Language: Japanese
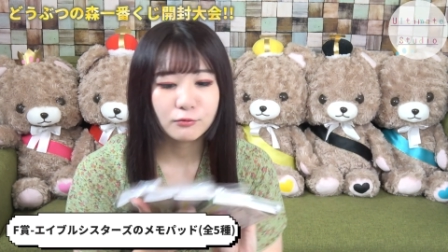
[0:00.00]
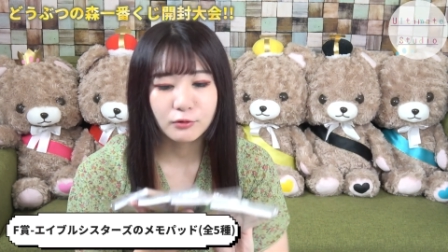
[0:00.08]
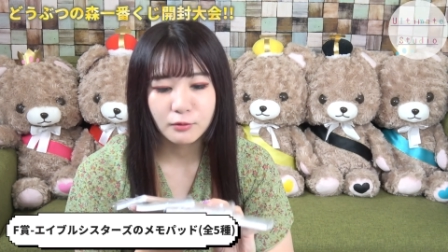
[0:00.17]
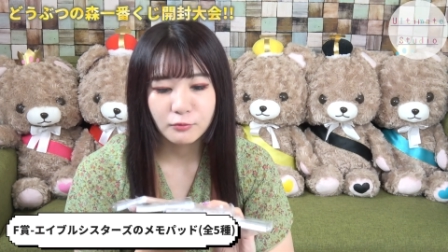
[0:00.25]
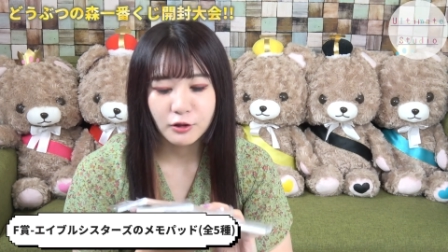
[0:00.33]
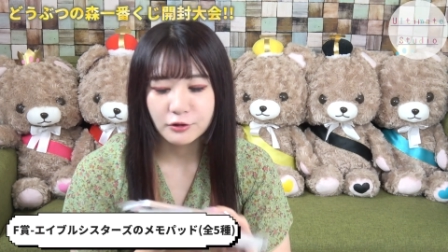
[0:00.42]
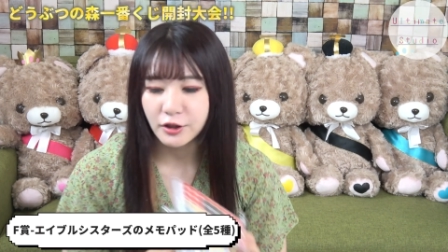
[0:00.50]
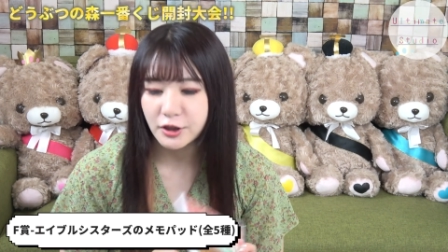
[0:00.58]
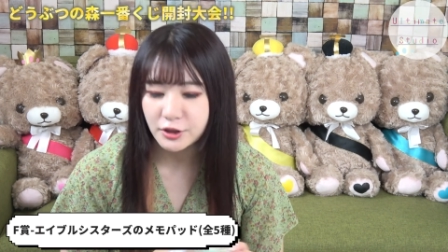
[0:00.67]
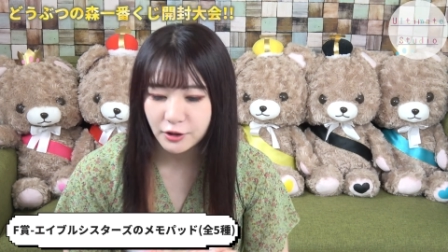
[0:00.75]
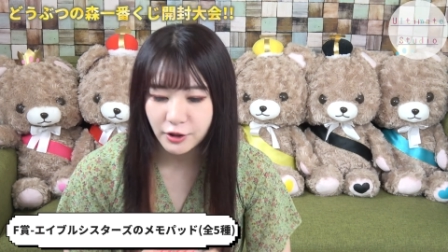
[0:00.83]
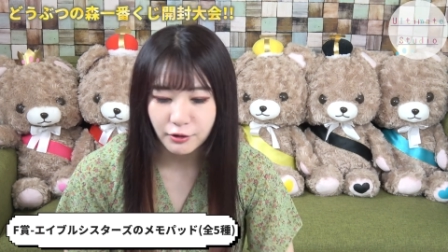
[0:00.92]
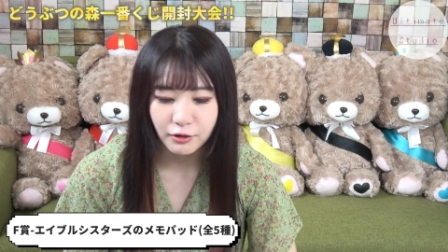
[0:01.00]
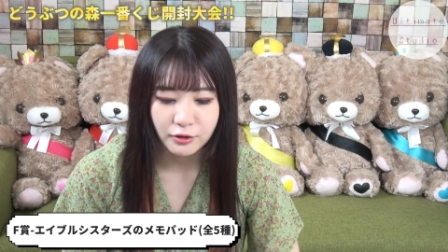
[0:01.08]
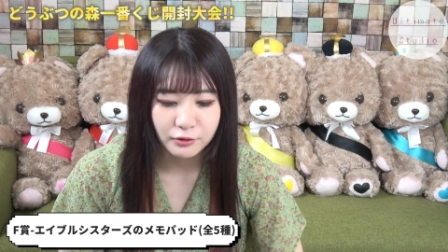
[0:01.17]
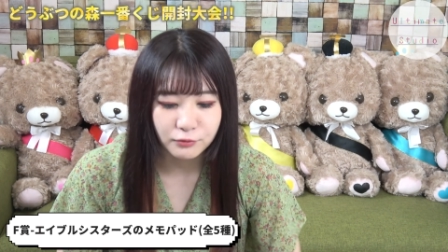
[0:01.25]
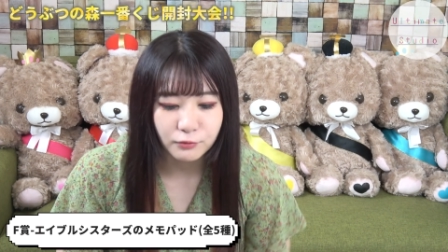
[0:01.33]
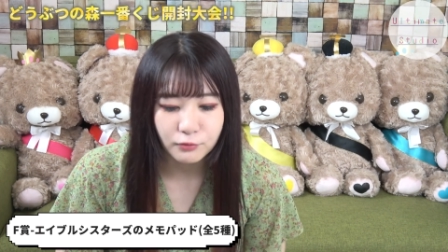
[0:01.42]
これも当たりじゃないか
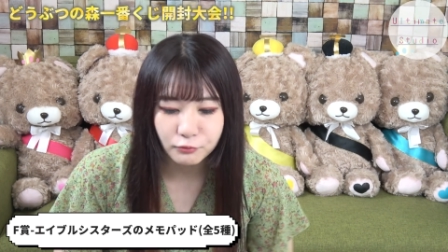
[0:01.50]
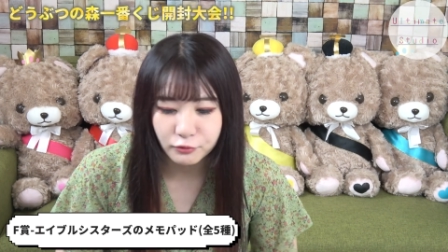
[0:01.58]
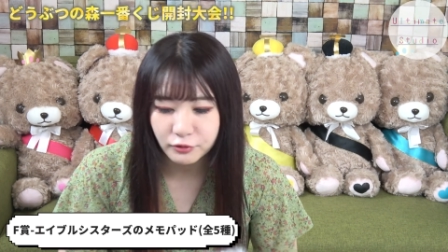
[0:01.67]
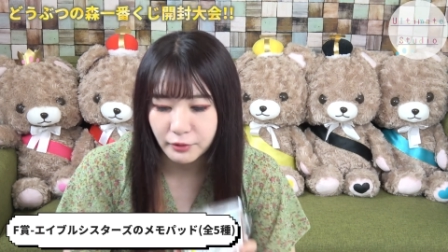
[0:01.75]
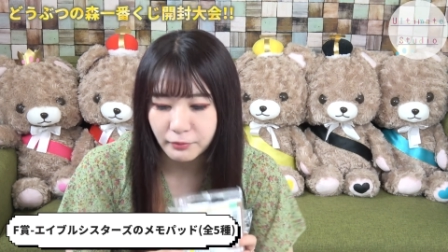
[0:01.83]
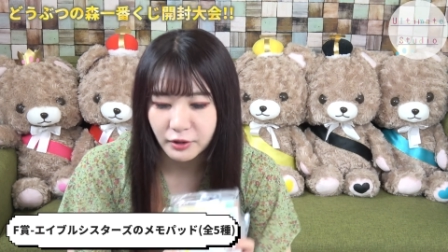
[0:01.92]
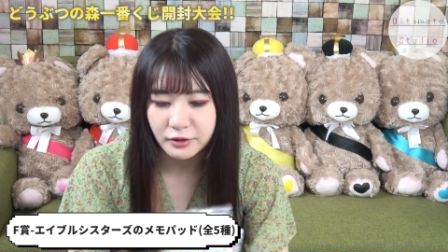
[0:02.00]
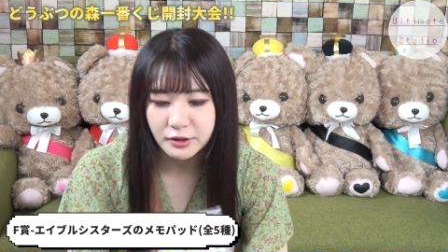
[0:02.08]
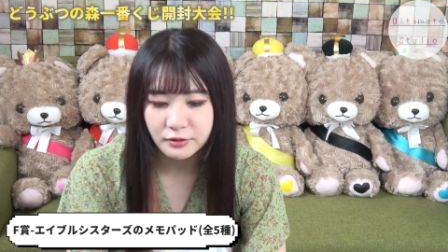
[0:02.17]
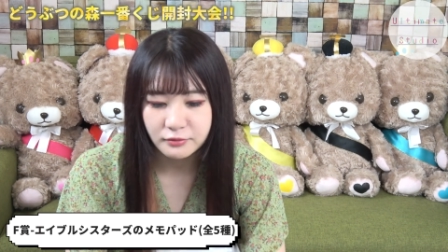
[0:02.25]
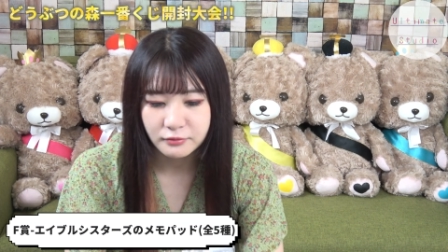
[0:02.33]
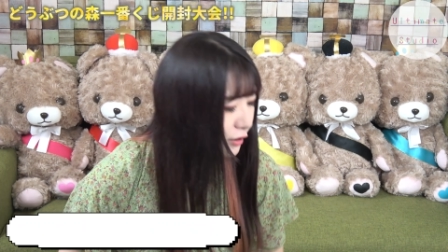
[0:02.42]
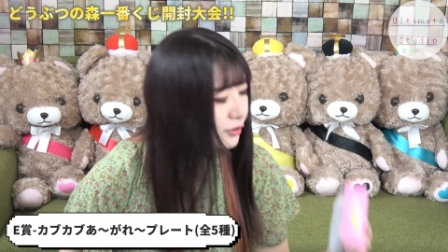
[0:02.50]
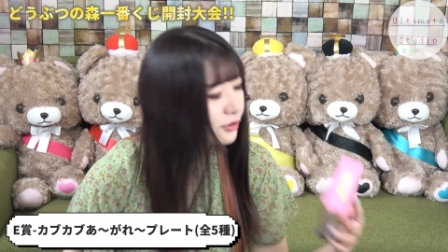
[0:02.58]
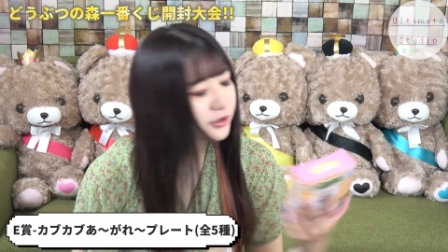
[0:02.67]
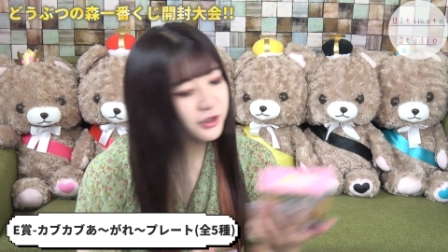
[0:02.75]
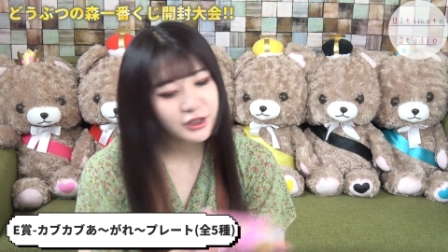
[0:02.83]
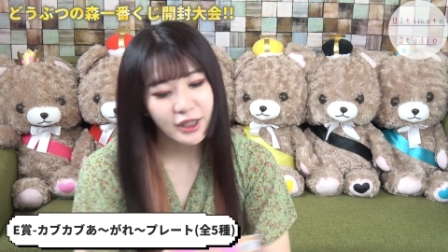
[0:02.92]
なと思ってます。
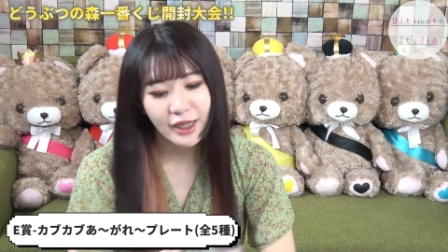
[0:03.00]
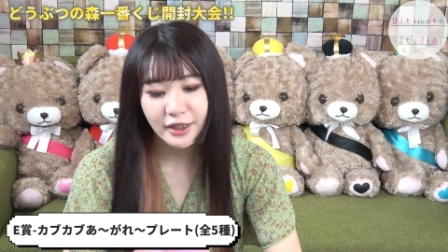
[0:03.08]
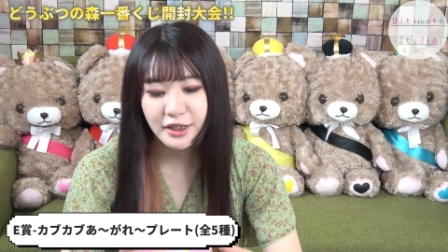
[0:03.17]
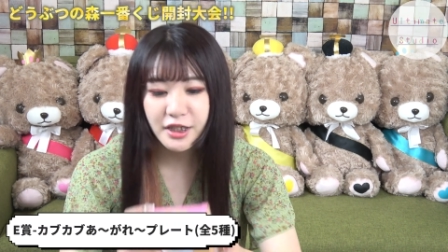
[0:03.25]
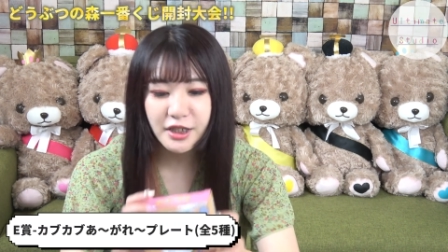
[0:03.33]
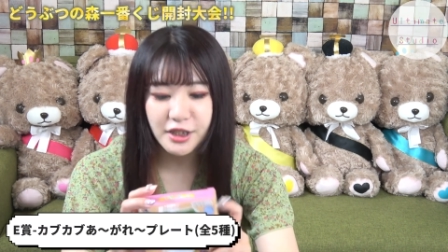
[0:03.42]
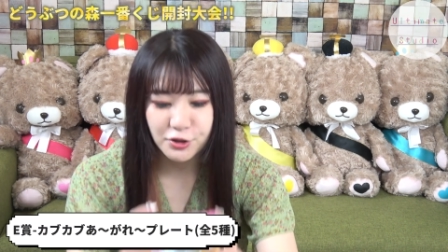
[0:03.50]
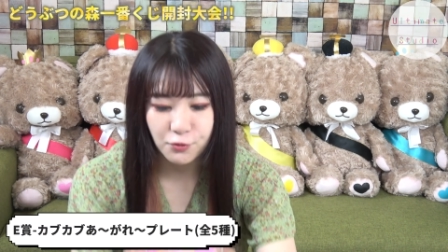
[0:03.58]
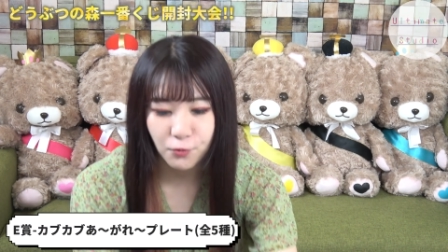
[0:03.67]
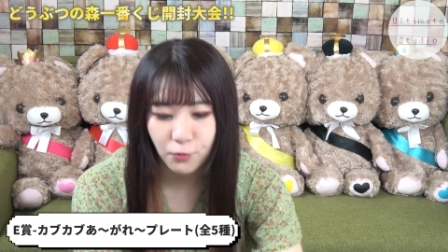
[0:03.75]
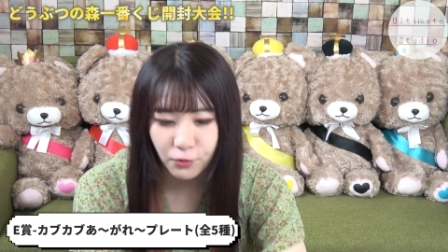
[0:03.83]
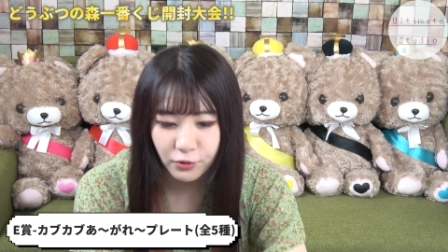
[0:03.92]
続いて、いい賞。